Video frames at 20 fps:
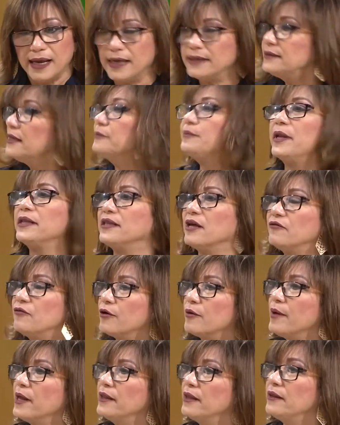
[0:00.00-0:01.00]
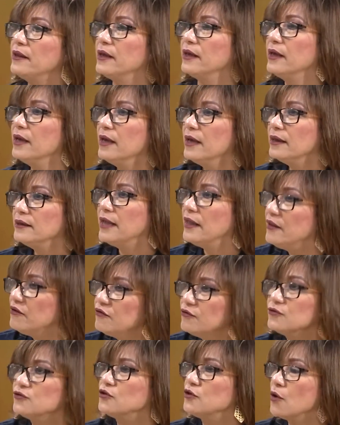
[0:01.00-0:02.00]
esas plataformas de,
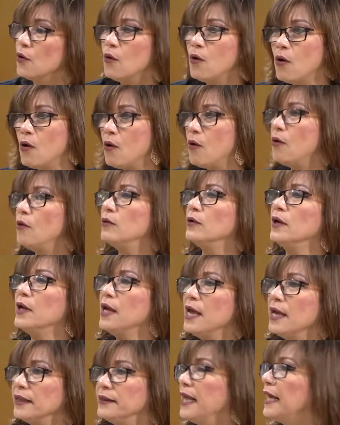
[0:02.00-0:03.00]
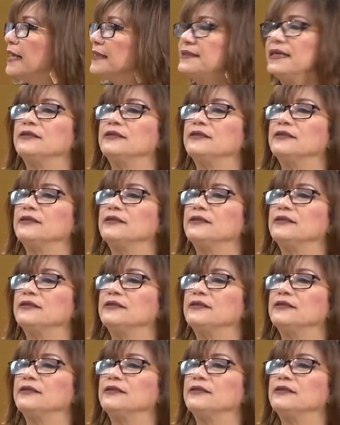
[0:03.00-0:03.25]
difusión, de que se